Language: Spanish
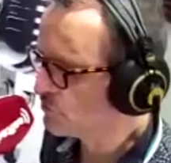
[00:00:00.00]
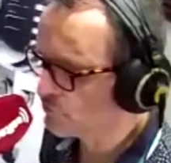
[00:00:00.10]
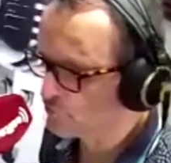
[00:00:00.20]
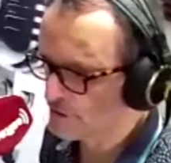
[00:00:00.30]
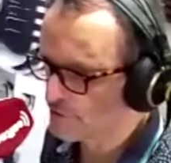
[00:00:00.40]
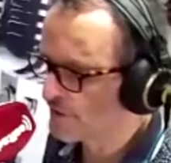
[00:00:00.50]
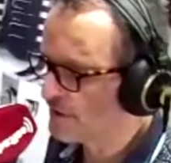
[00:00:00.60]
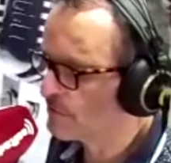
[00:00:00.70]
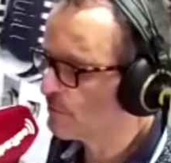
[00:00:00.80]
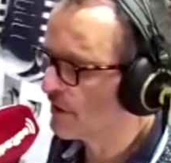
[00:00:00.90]
con Julián
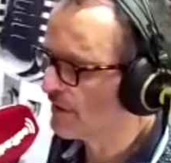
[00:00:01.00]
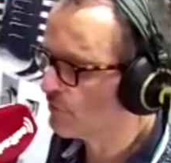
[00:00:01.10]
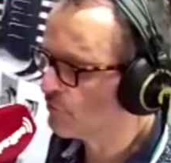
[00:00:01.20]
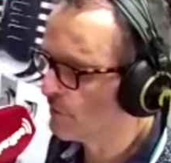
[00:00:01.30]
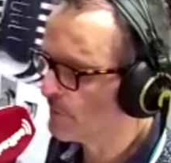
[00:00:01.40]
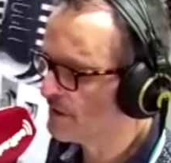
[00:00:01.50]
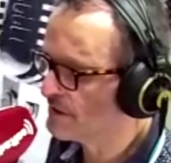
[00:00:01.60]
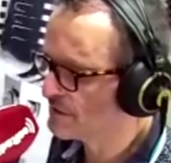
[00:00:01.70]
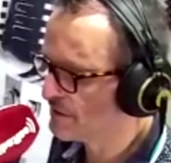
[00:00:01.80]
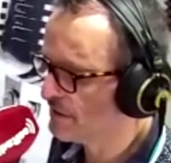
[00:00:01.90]
González, como cada
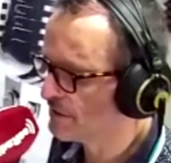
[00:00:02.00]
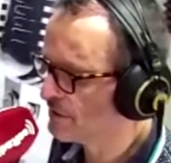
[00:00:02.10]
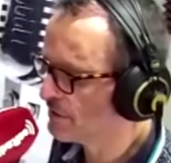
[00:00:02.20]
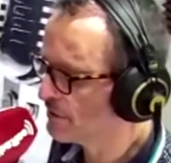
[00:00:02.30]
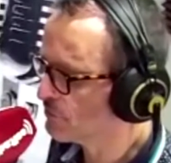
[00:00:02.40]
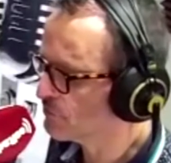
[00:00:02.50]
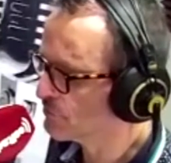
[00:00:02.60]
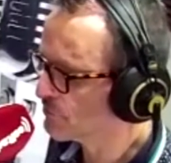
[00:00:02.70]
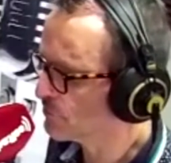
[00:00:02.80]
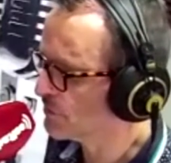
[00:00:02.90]
jueves, eh,
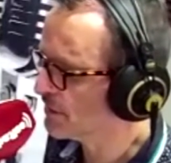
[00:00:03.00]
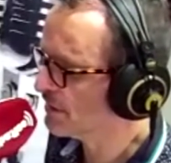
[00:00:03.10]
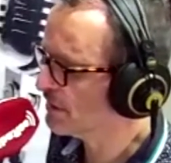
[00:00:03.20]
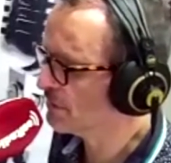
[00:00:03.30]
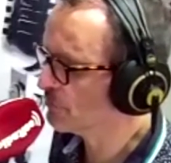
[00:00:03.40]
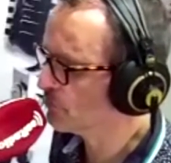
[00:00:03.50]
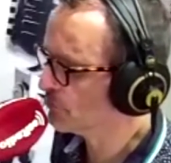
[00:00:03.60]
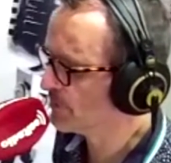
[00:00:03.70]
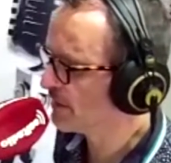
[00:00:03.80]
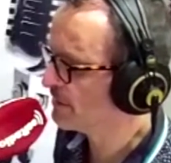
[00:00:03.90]
con crónica,
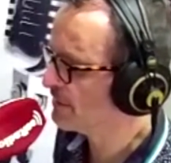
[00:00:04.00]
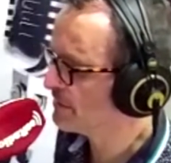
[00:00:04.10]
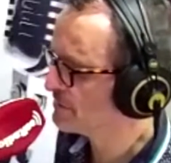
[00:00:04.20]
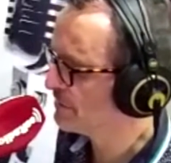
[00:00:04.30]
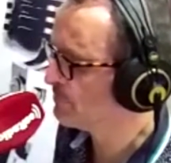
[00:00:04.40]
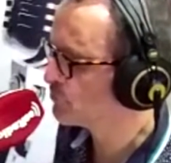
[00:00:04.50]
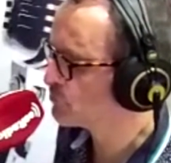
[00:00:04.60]
con novedades y por